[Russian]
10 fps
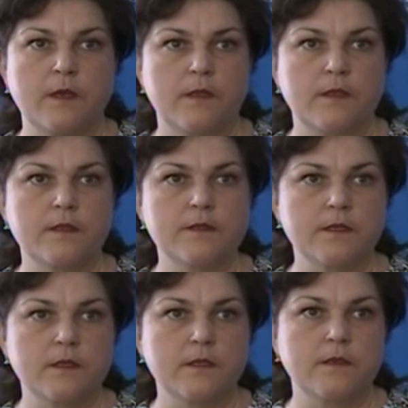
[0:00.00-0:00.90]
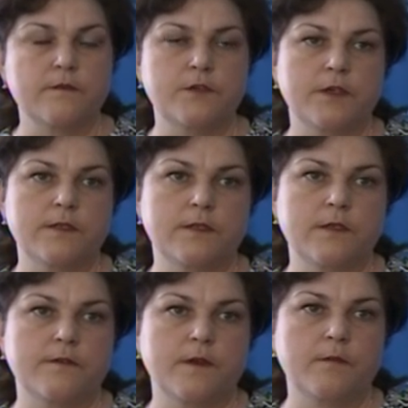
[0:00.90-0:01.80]
недостатки в
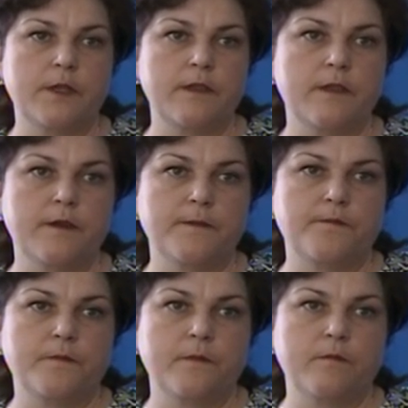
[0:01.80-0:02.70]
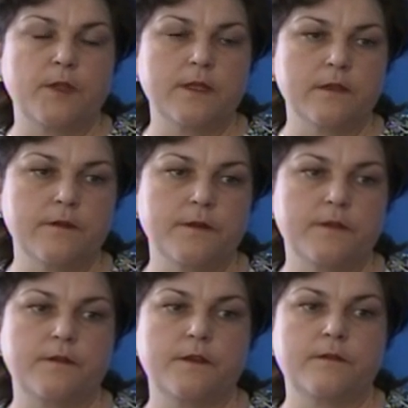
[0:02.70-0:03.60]
части оформления бланков
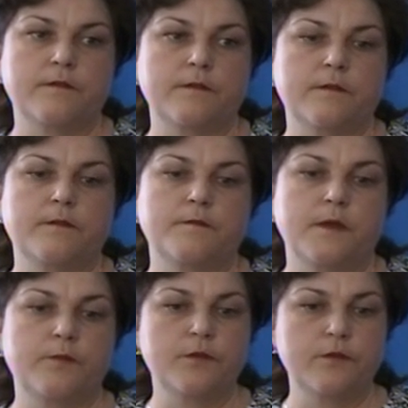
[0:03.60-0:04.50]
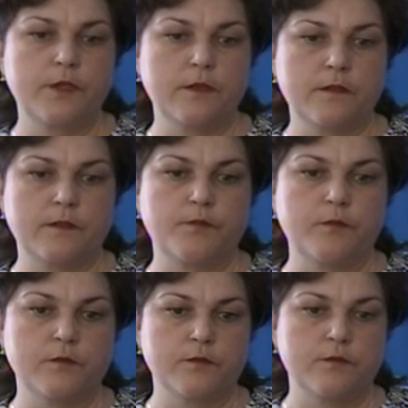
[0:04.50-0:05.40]
ответов. Э, абитуриенты
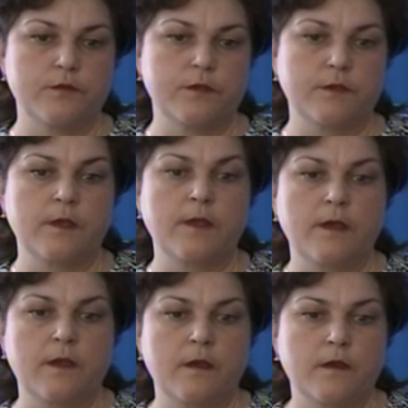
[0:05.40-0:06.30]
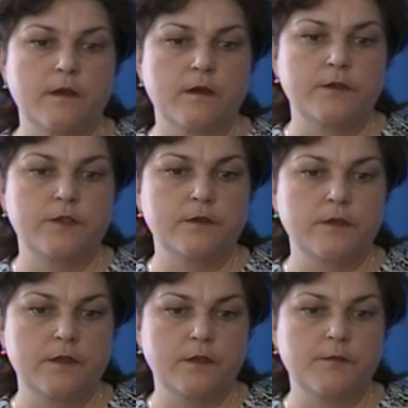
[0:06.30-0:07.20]
пользуются Э,
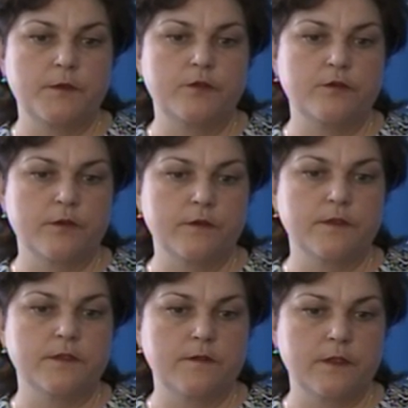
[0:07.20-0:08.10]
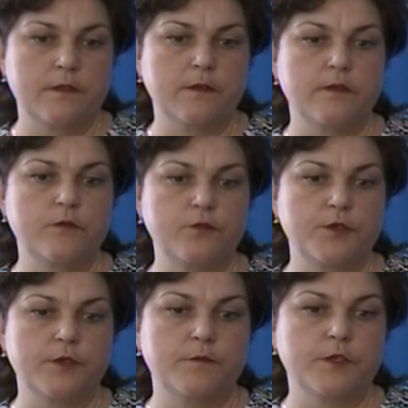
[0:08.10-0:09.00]
чернилами черного цвета и
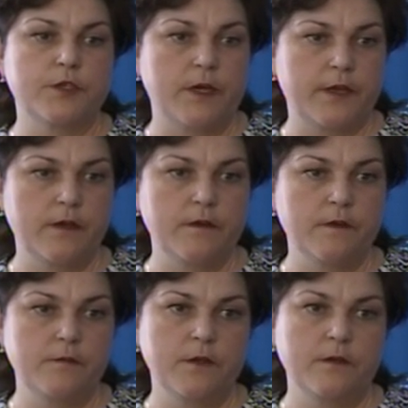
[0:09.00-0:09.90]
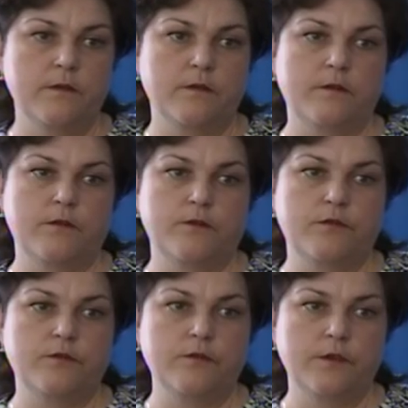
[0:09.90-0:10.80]
ручками шариковыми, э,
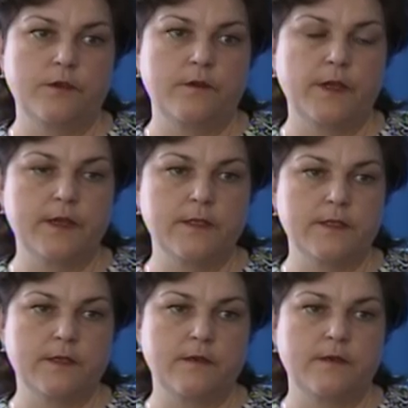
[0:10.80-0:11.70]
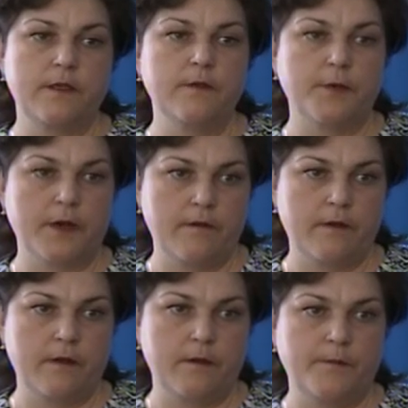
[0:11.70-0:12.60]
что является
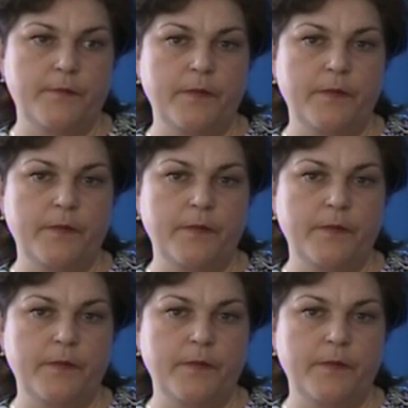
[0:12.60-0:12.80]
неправильным.